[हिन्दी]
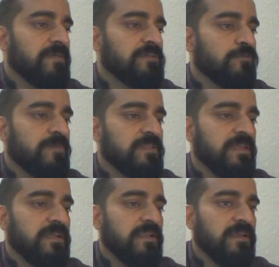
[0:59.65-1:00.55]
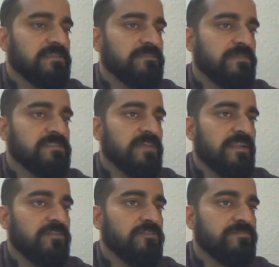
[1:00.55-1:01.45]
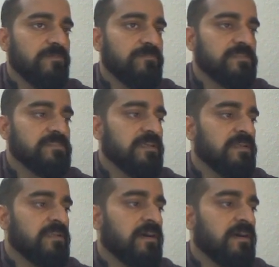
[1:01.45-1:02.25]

पेज ओपन देख रहे हैं इसमें सारे न्यूज़पेपर्स के